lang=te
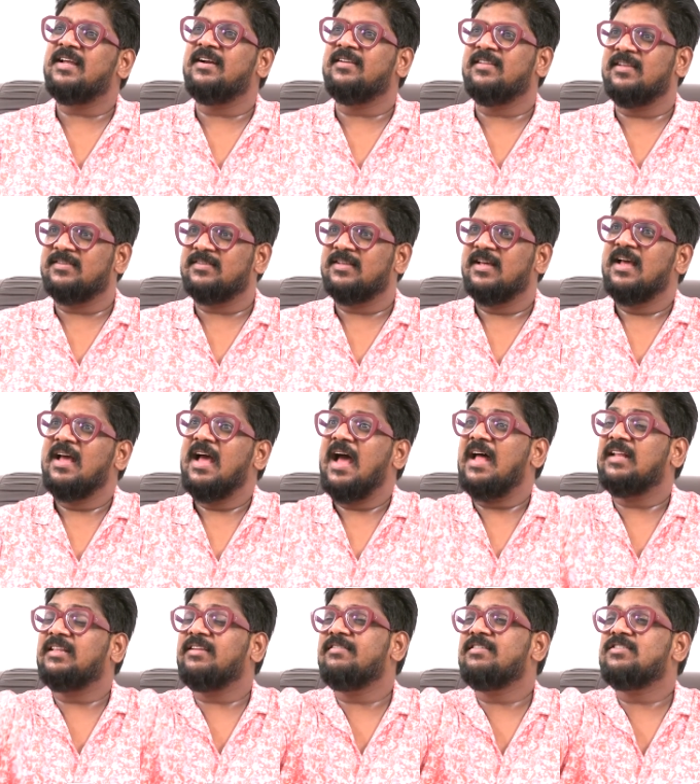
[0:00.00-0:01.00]
సెట్ దిస్
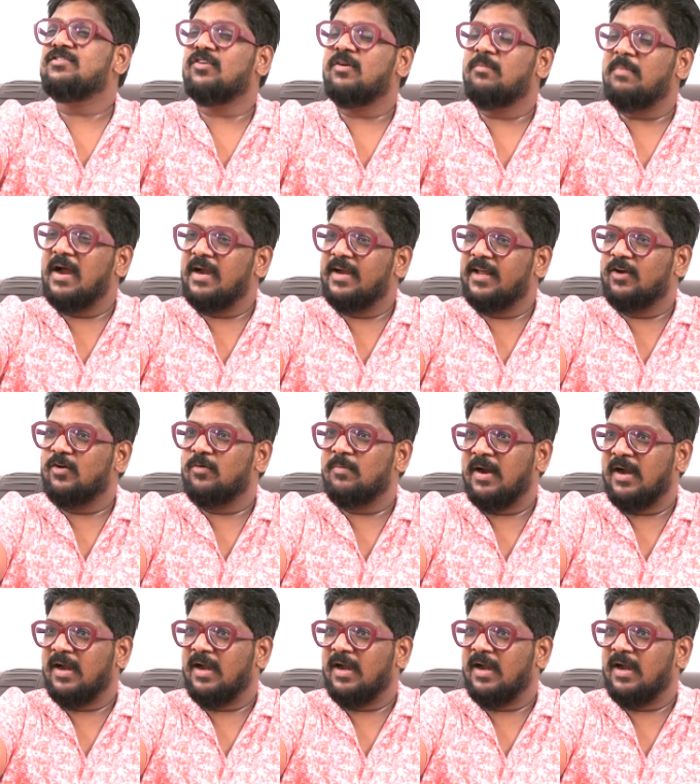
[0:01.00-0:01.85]
అంత మించి ఒక మాట ఎక్కువ